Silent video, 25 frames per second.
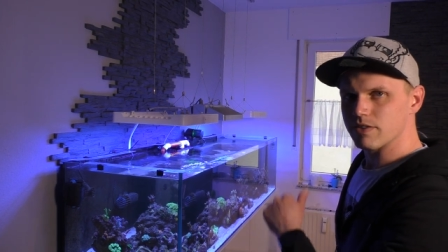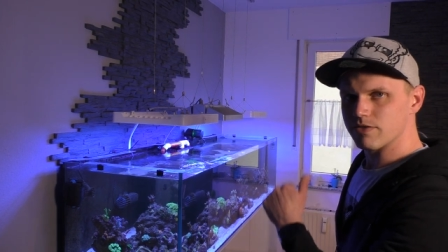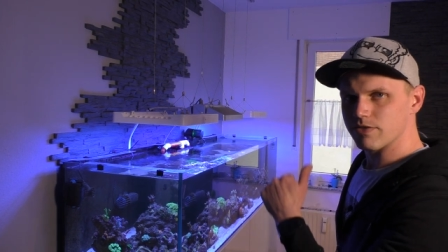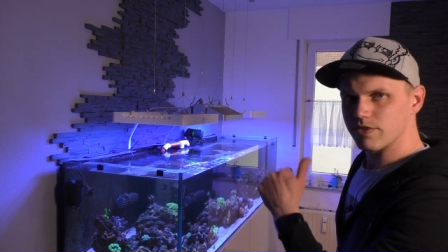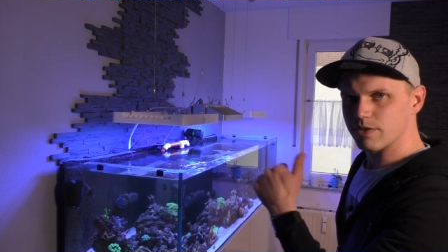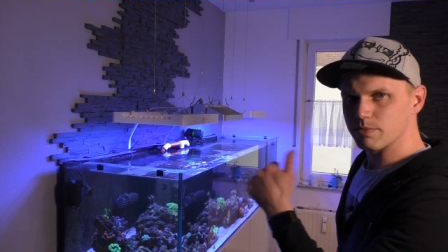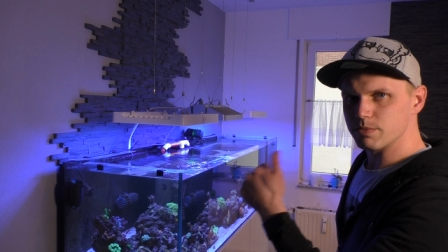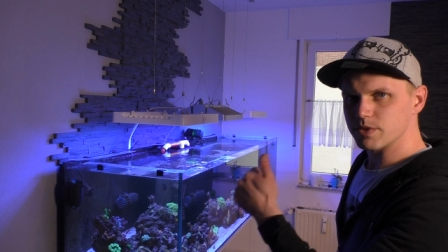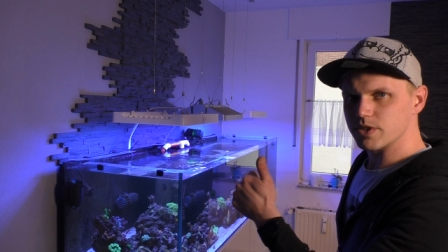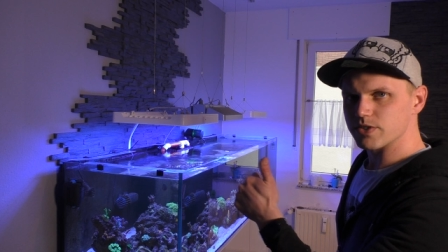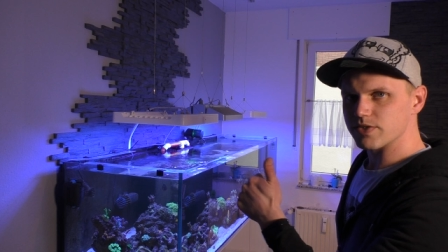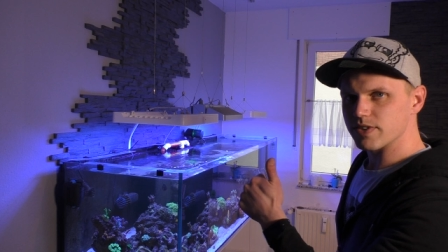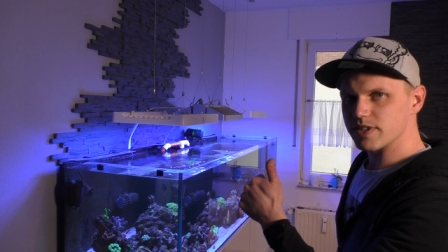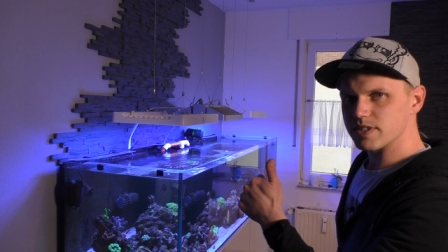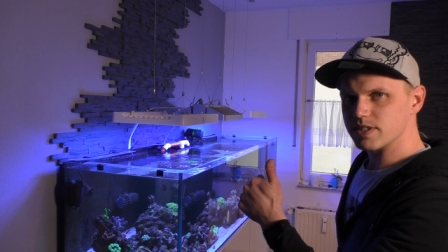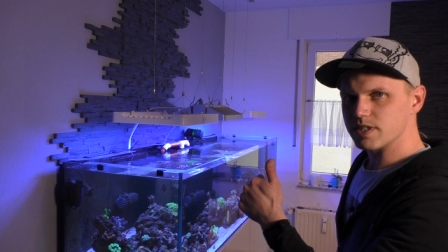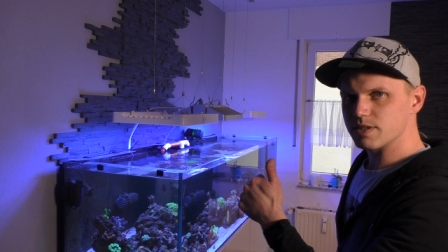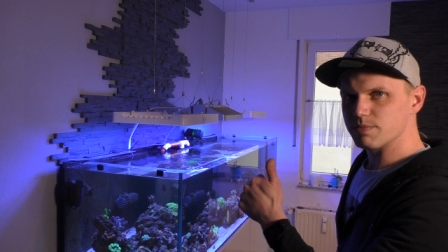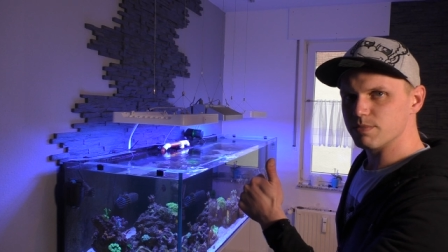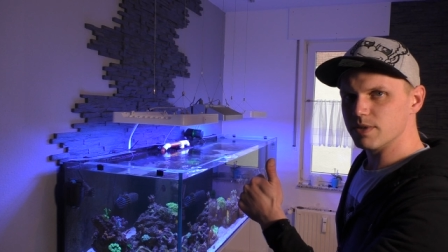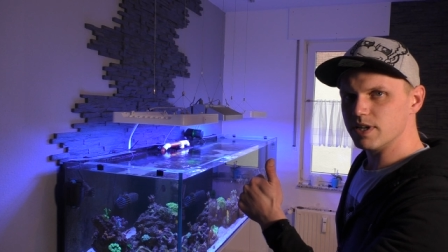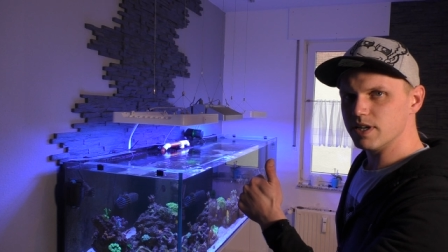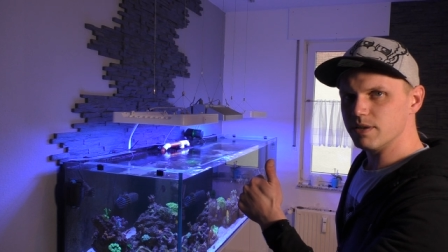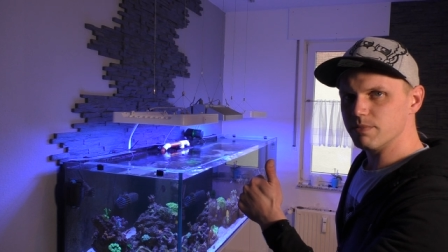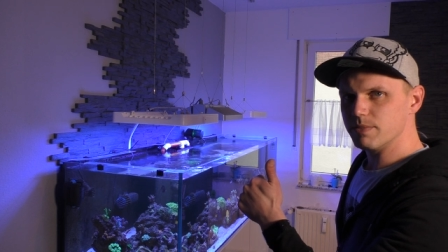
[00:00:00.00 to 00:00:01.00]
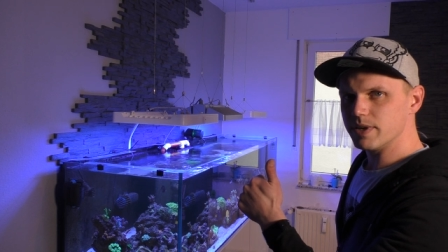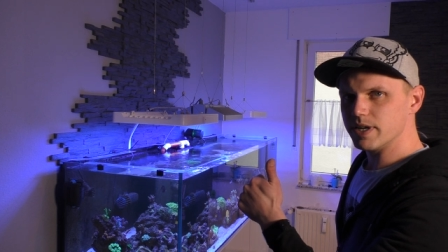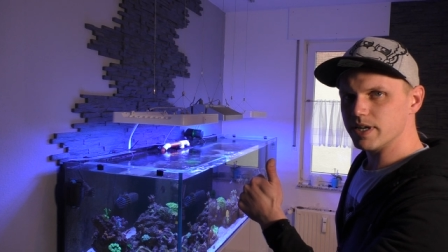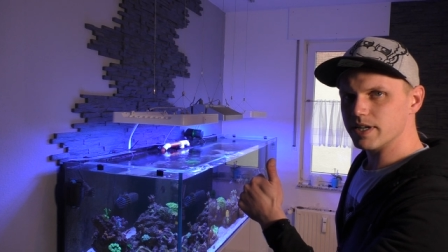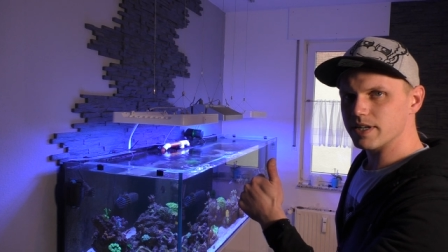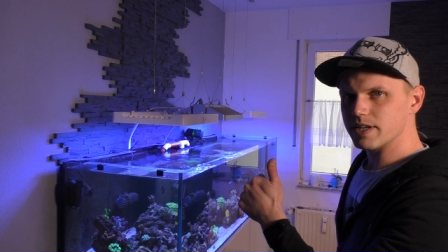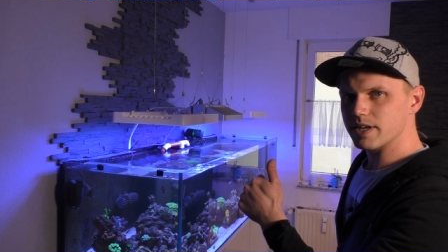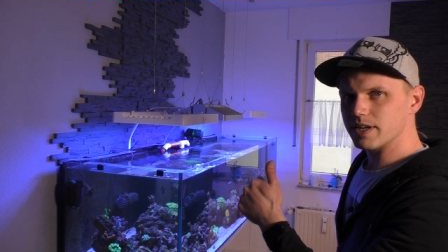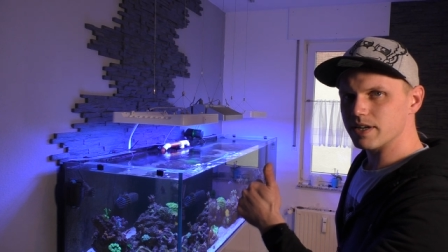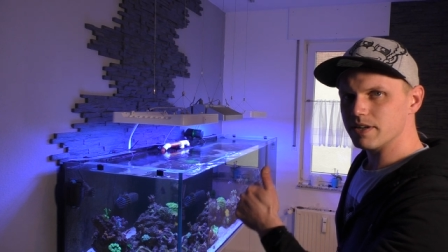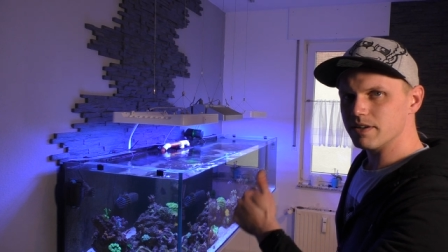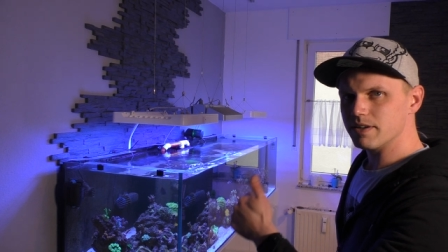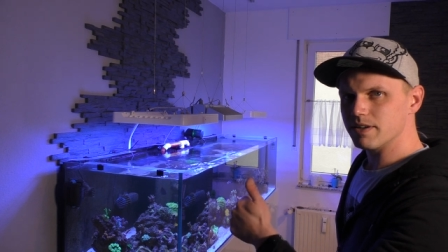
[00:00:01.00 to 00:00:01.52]
25 mm,
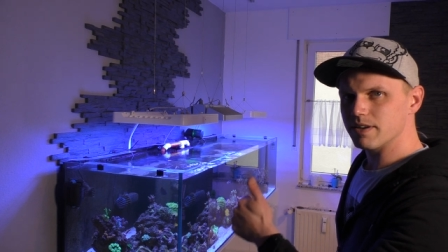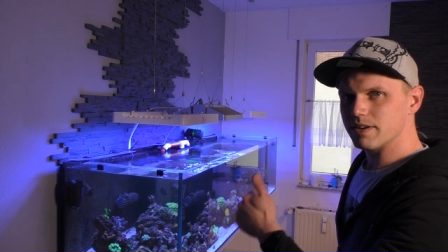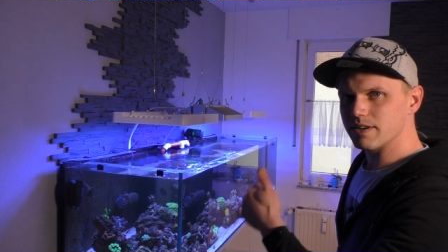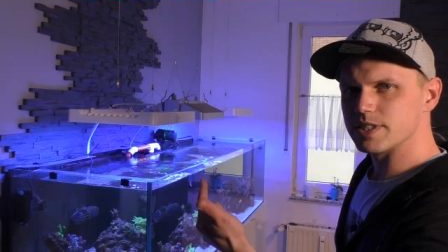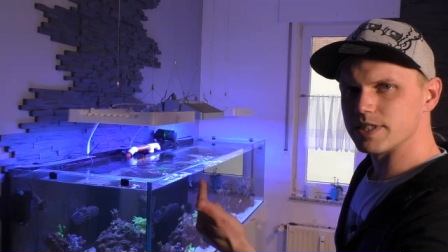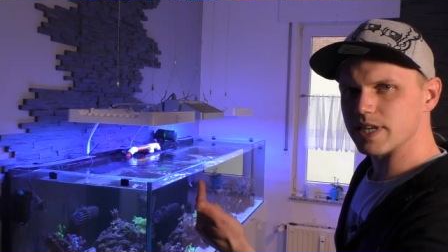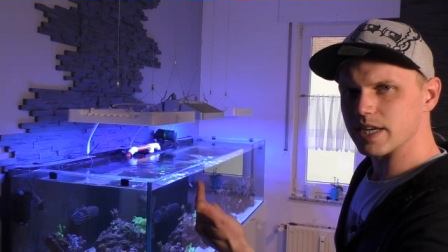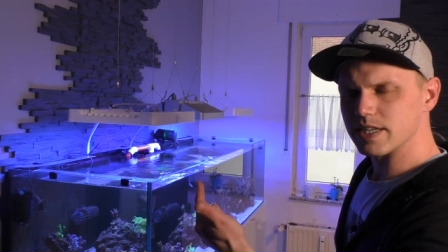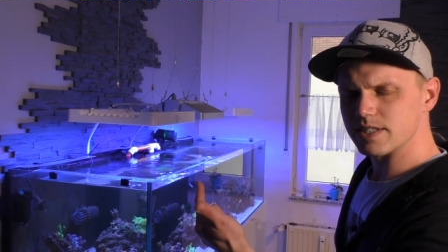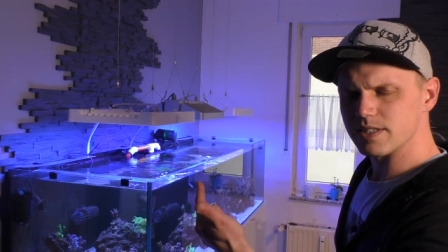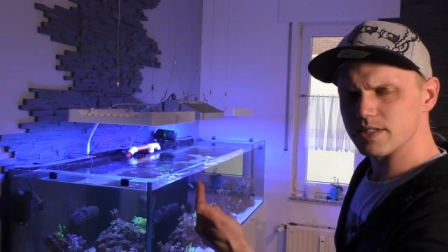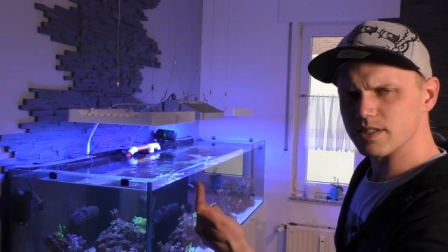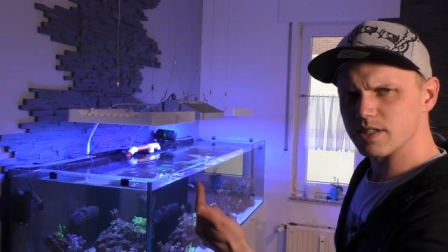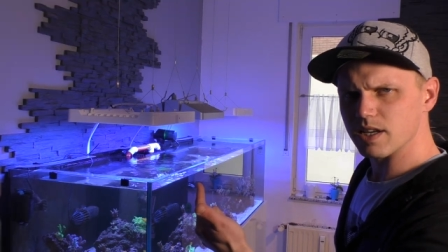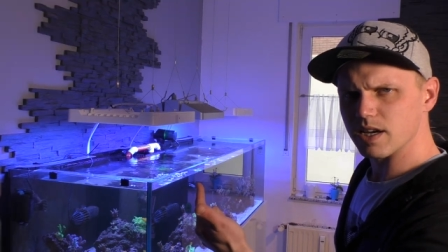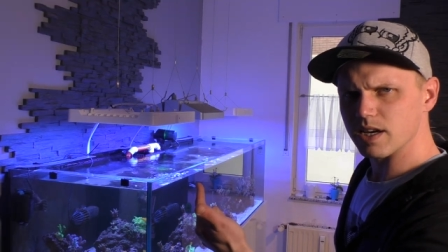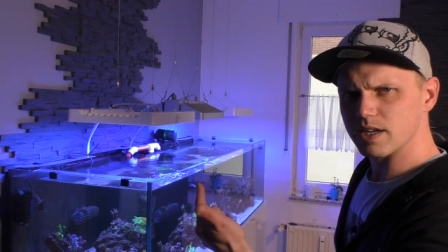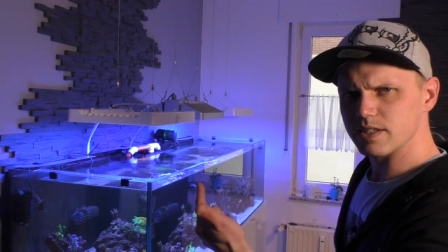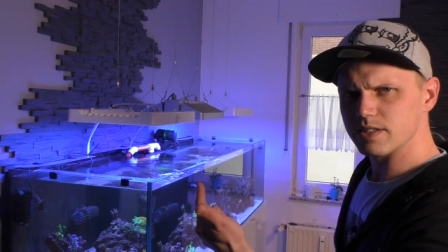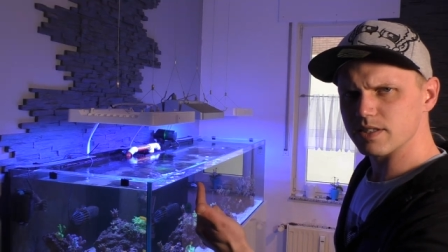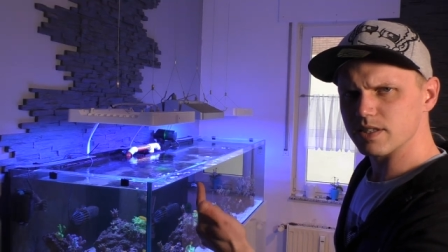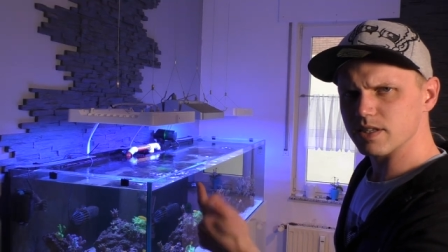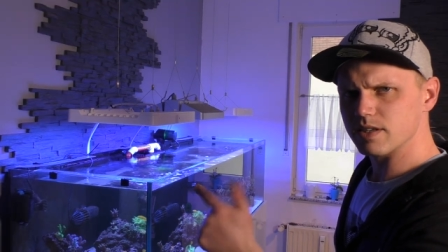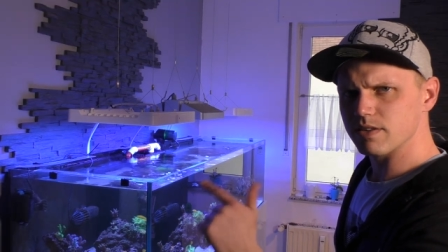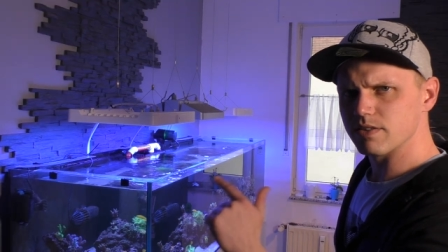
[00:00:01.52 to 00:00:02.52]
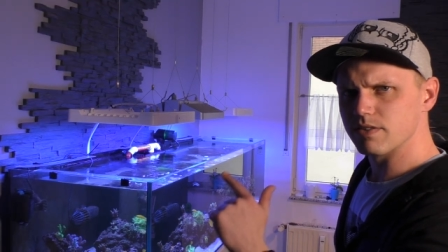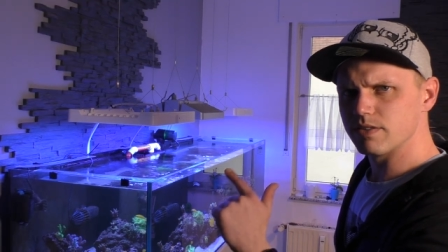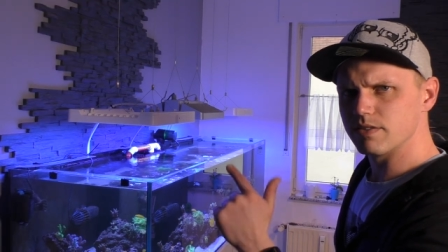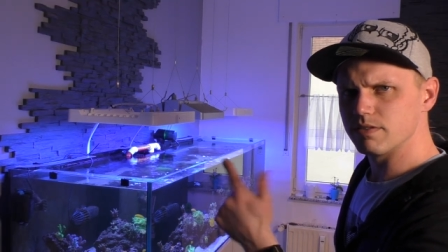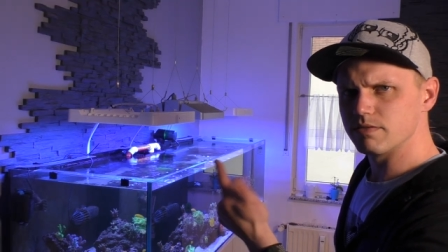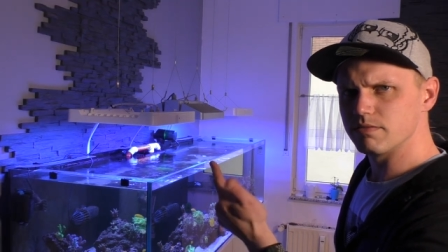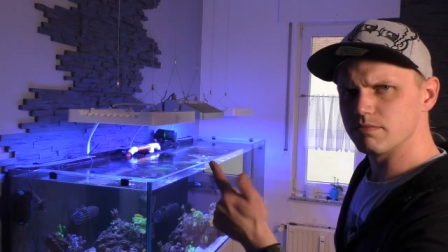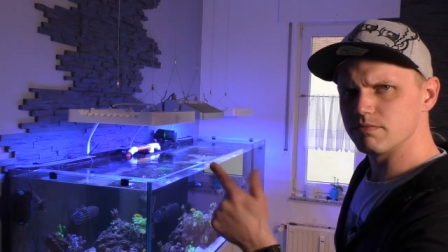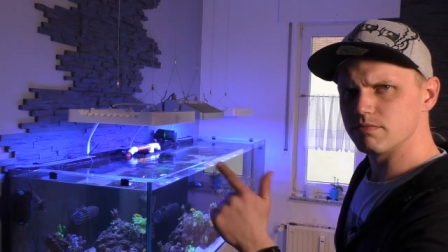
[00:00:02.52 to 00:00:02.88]
36,